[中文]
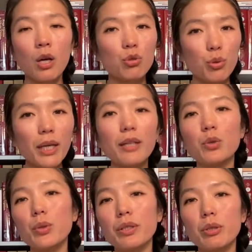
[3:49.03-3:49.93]
所以很
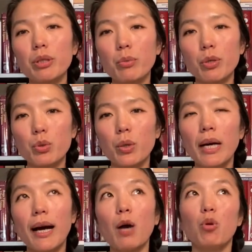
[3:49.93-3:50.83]
多人都认为说
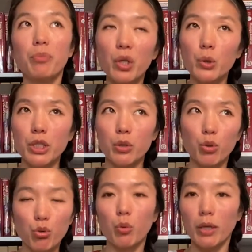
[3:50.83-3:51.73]
啊，我没有食
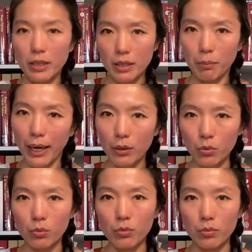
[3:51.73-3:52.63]
欲，所以我要进行排毒，
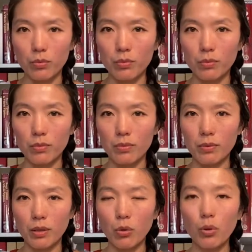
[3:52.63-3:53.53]

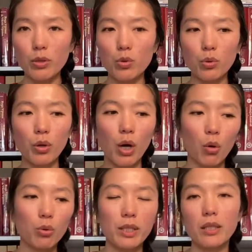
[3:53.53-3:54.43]
或者说
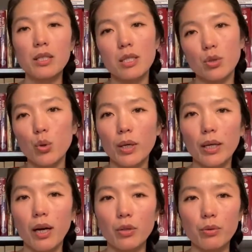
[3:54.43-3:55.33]
我今天食欲
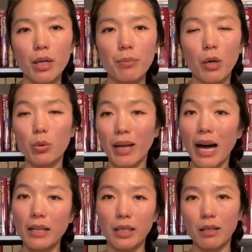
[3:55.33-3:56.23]
很好，就代表我的
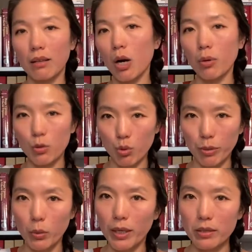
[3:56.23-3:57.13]
阿格尼很好，我可以随
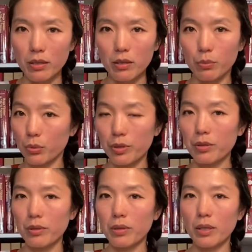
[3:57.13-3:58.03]
便乱吃，不
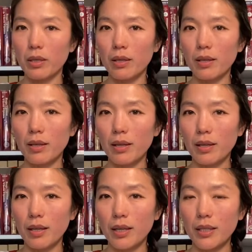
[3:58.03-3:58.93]
是？
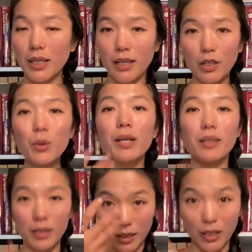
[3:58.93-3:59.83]
你很有可
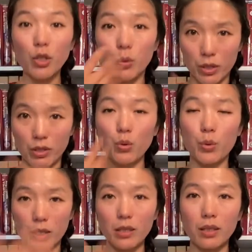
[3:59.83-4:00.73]
能很有食欲，
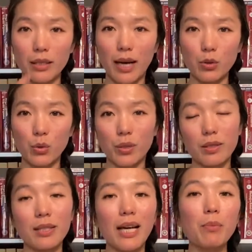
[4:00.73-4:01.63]
吃得下去，可
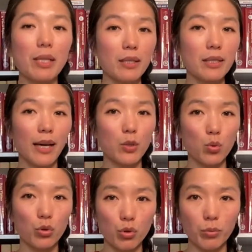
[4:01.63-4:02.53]
是下面已经塞
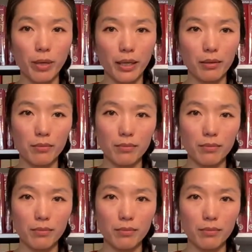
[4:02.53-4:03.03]
住，出不来。